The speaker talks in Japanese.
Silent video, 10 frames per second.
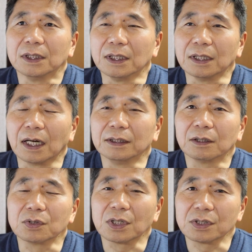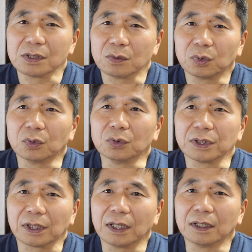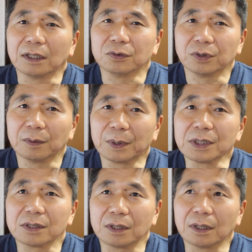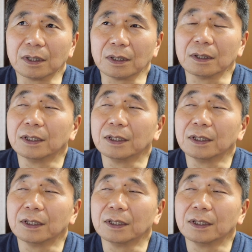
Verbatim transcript: えー、花の写真を撮る機会が増えまして、